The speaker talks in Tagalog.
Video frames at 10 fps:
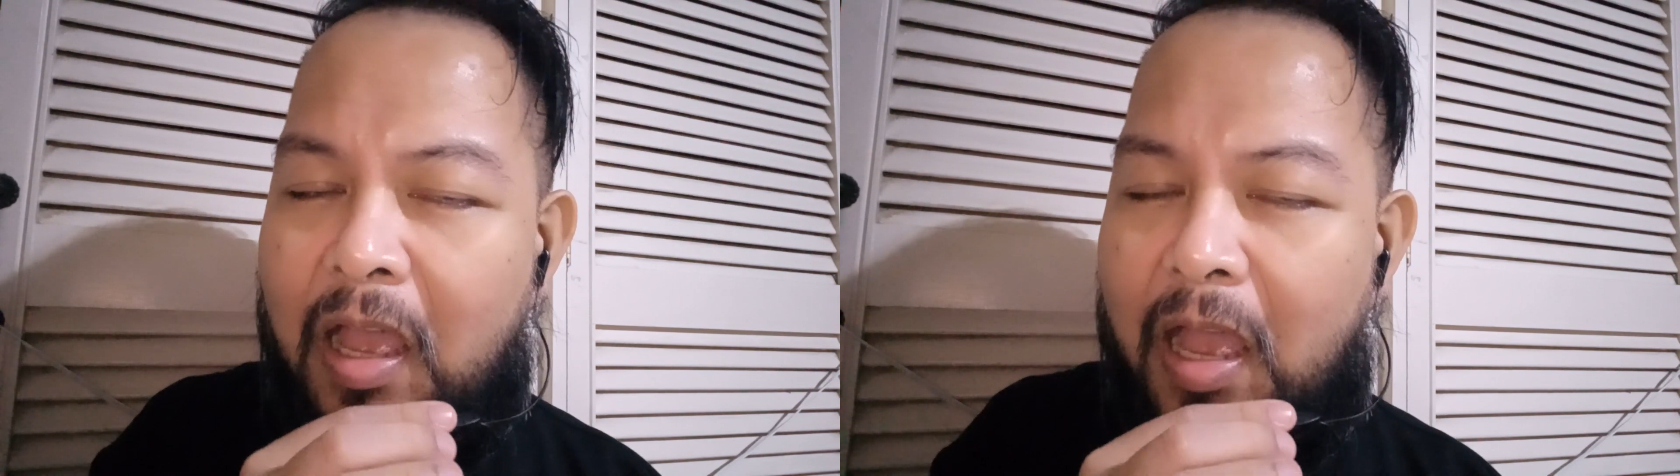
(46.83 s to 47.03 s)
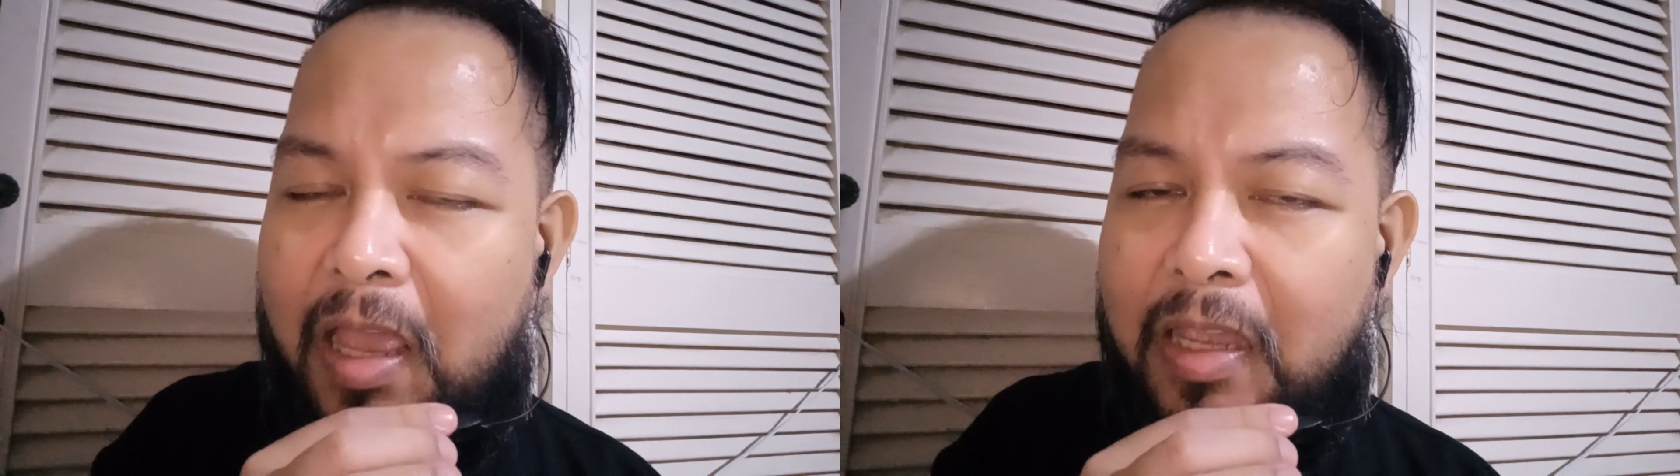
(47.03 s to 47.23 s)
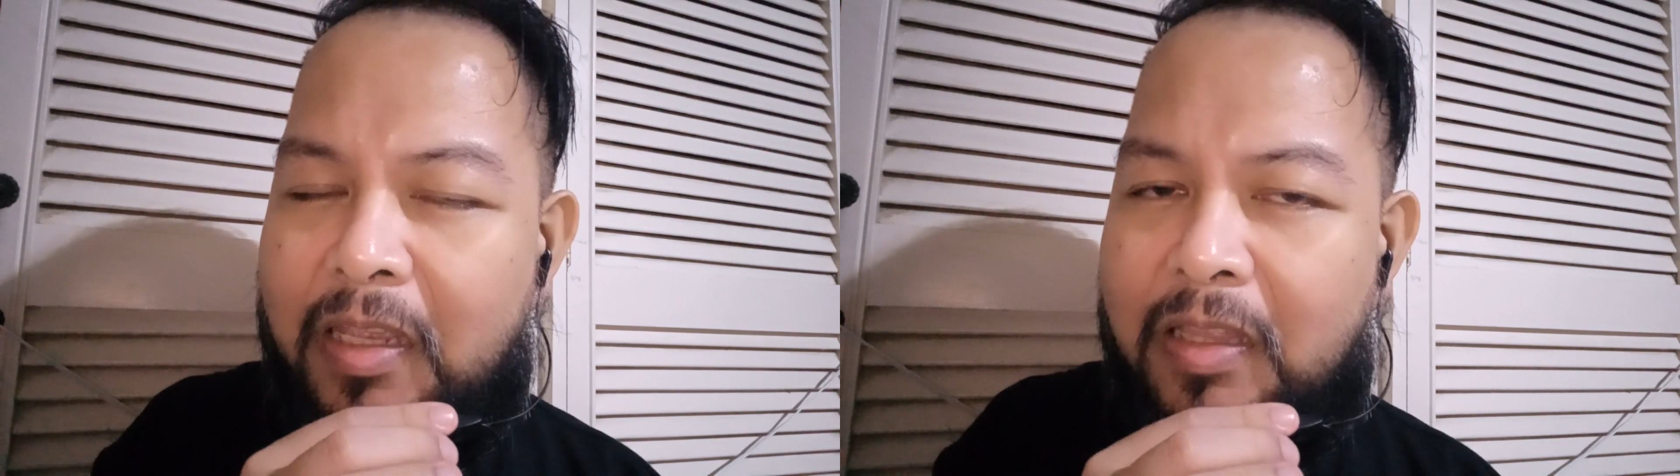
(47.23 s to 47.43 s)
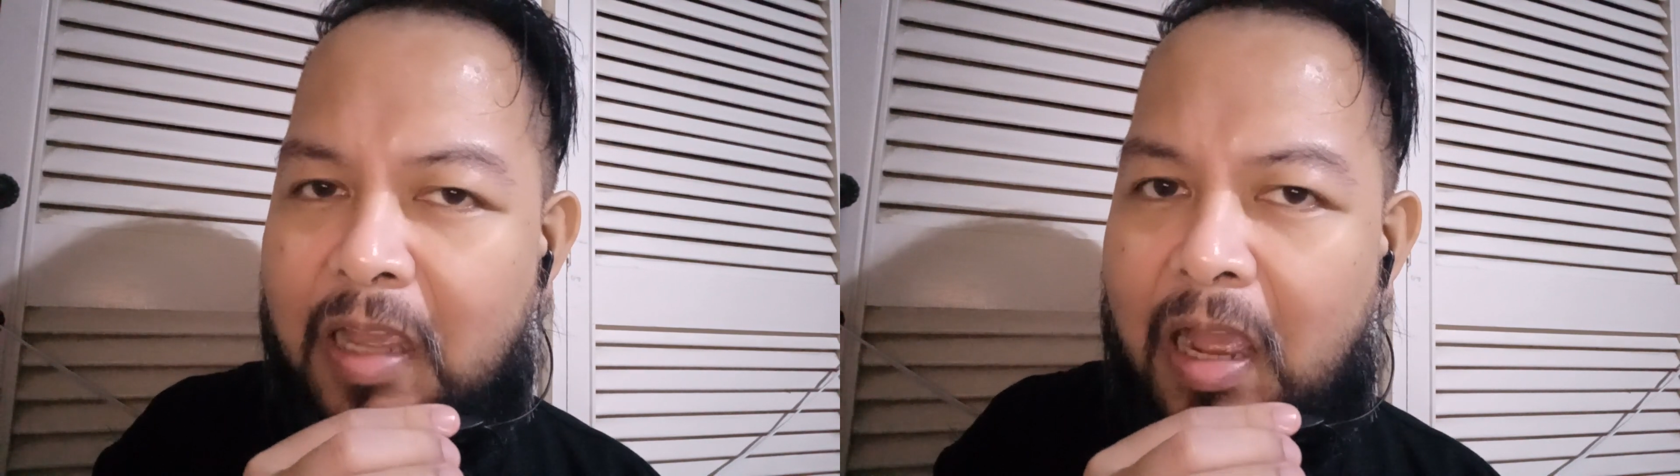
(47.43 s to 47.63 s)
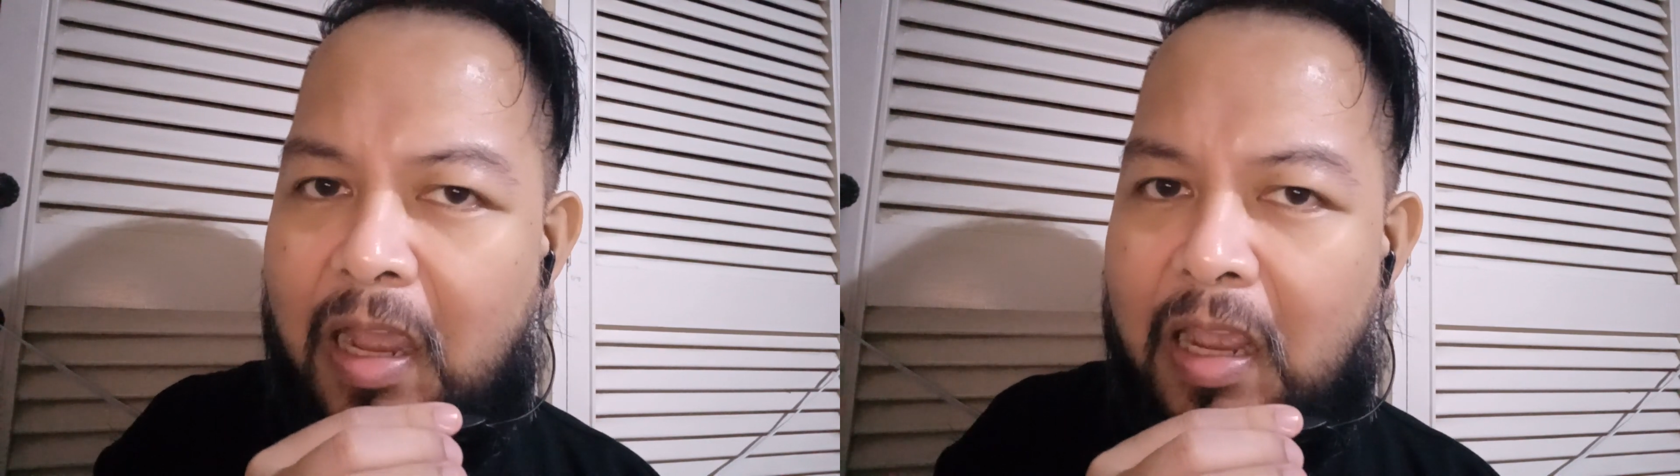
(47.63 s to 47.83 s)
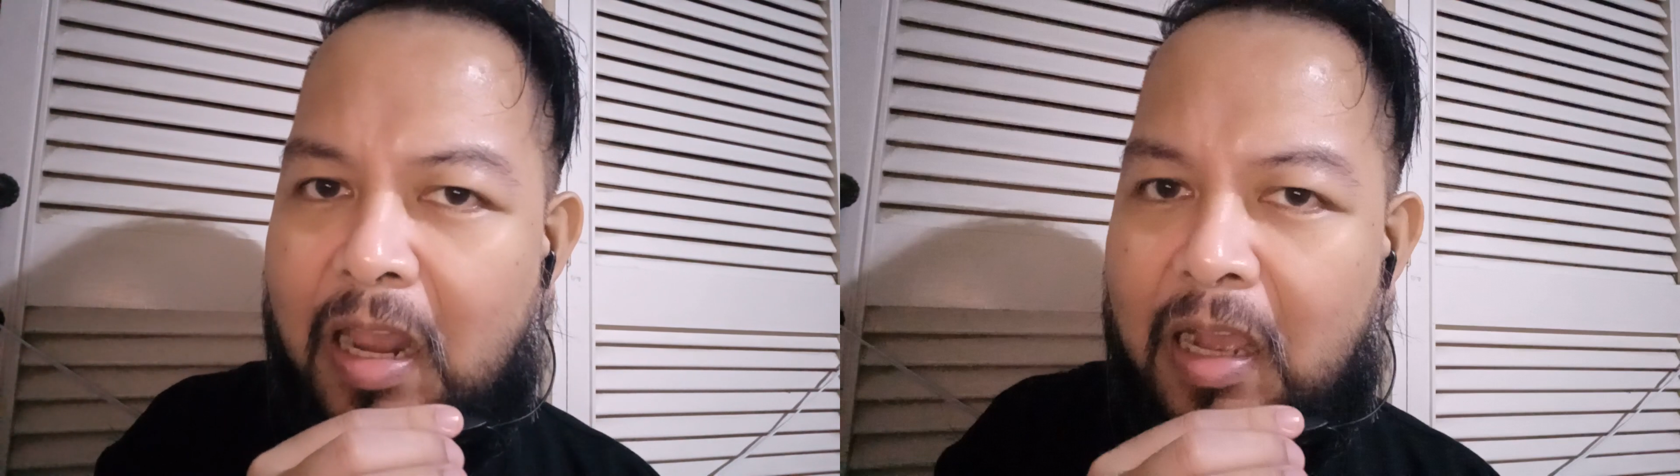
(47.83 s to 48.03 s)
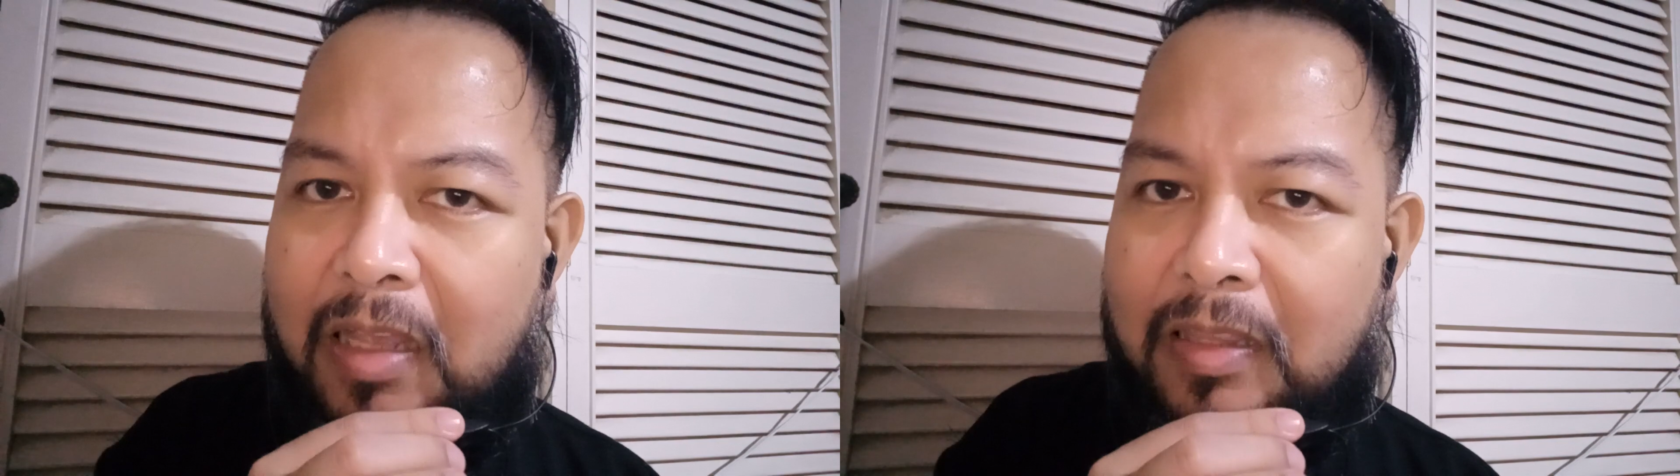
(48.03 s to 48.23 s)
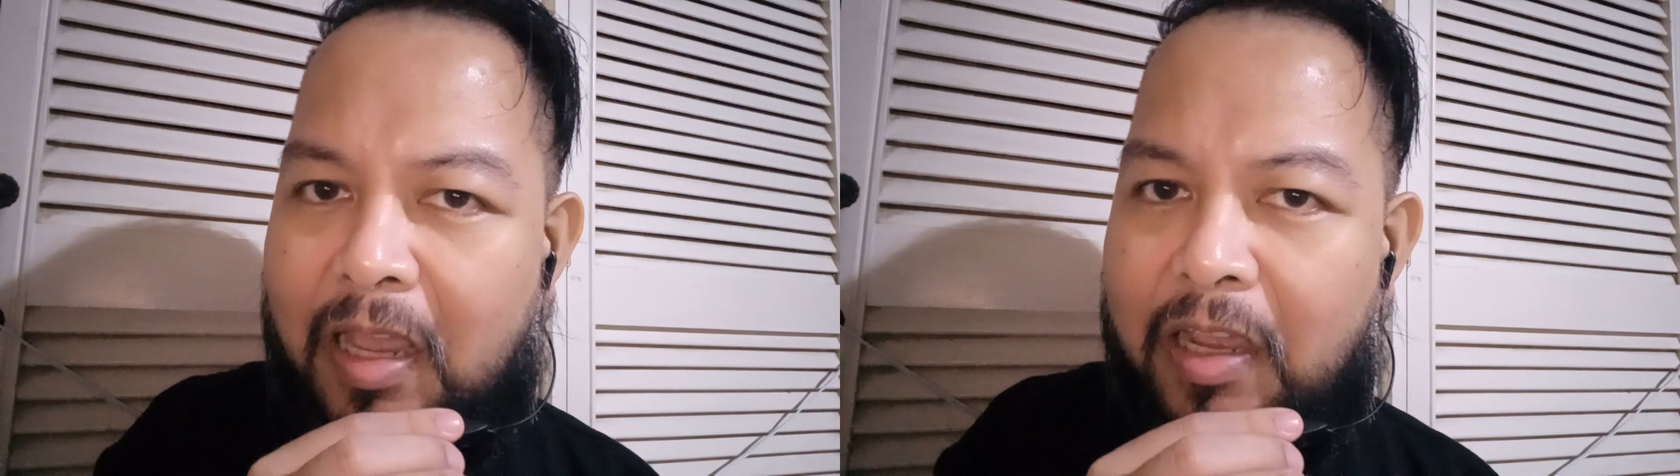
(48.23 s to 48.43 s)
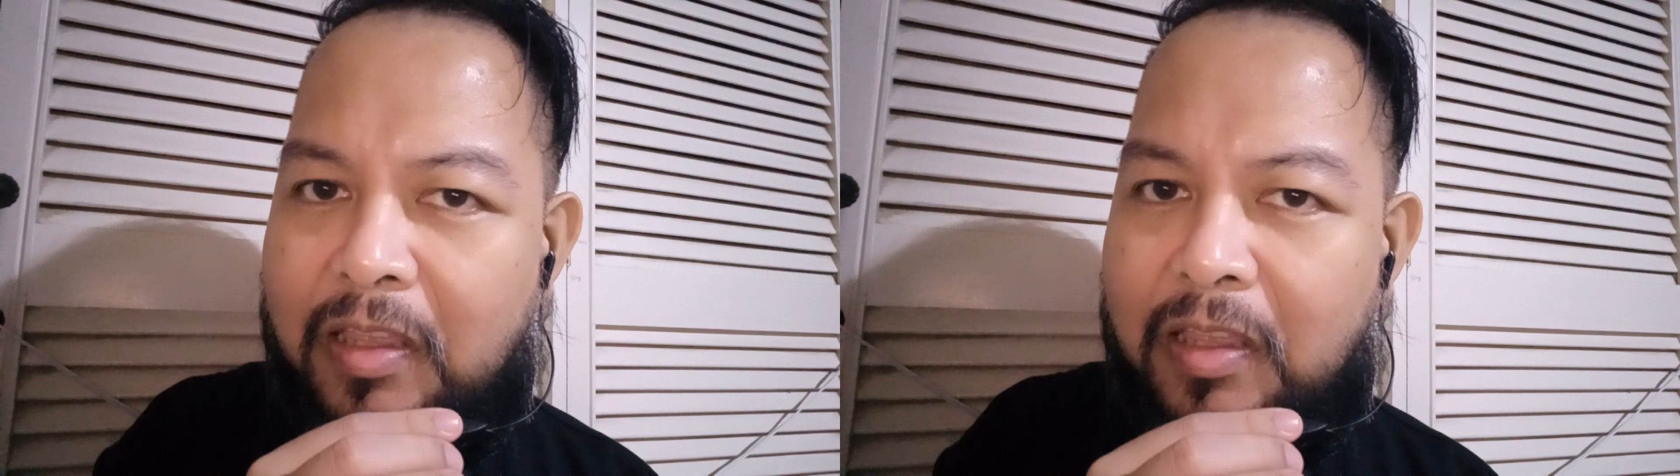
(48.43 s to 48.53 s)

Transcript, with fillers: ay nangangailangan tayo